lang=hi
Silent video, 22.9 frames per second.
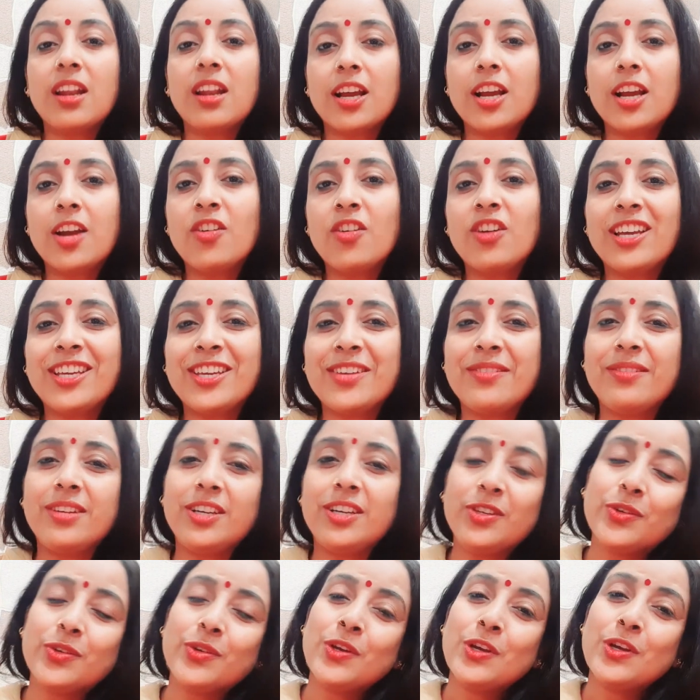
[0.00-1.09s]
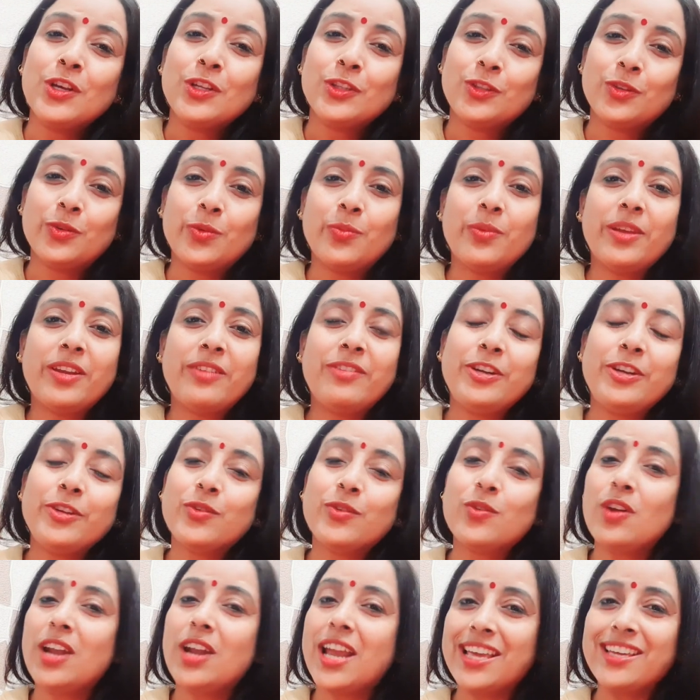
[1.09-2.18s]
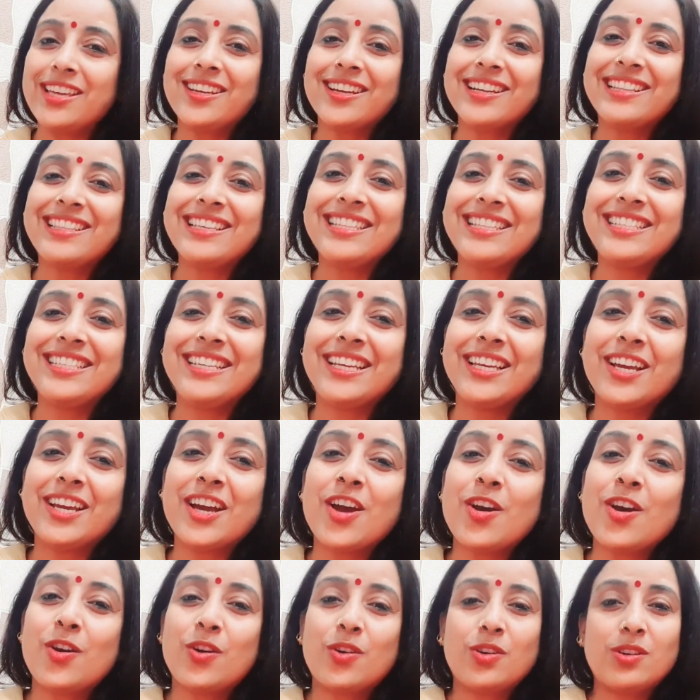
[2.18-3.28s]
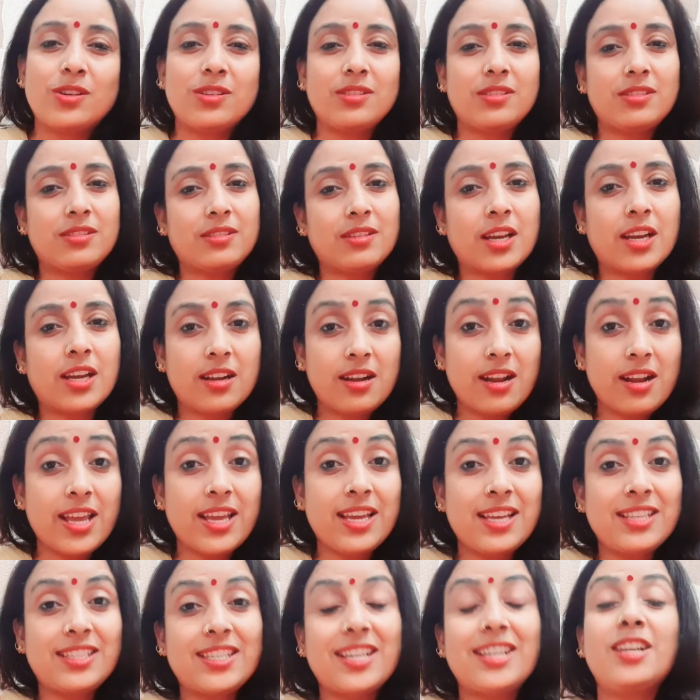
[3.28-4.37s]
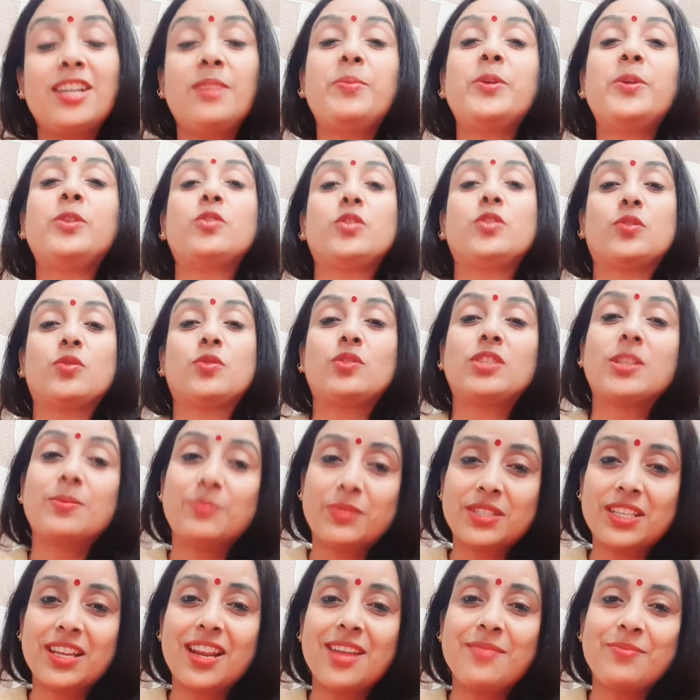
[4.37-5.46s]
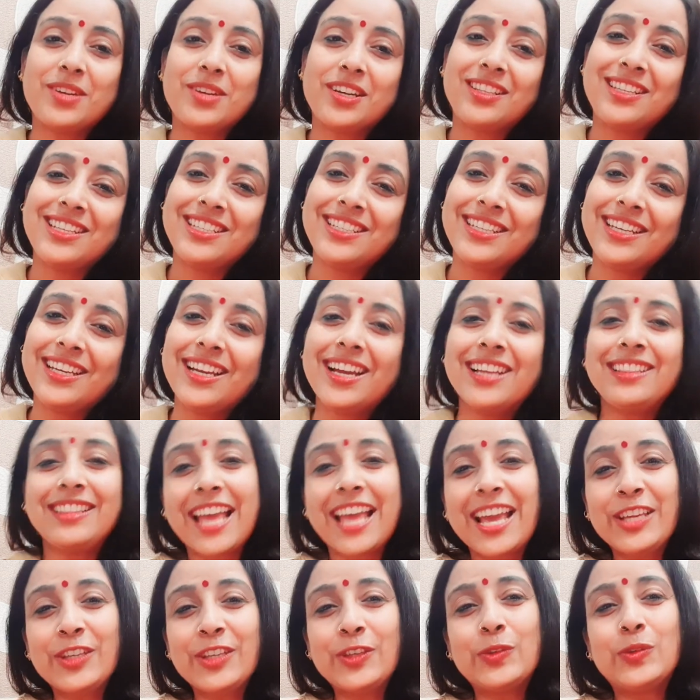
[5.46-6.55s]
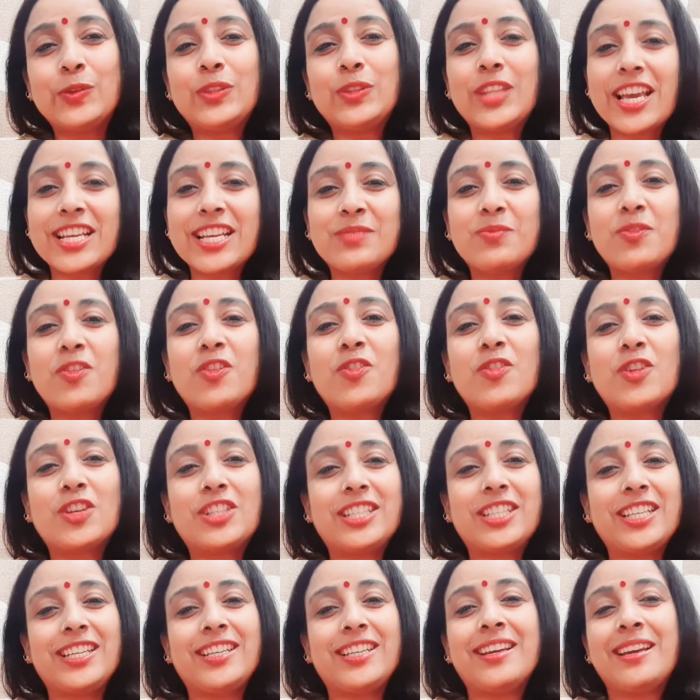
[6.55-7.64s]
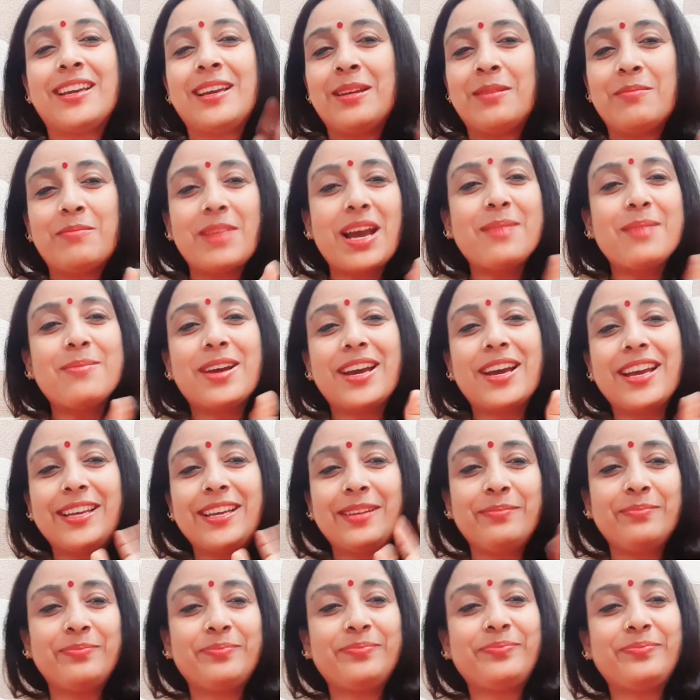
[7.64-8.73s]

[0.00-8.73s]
लगा होगा ये वीडियो तो मेरे वीडियो को लाइक कर दीजिएगा और अगर नए हैं चैनल पे तो इसको सब्सक्राइब कर दीजिएगा थैंक यू थैंक्स फॉर वॉचिंग बाय बाय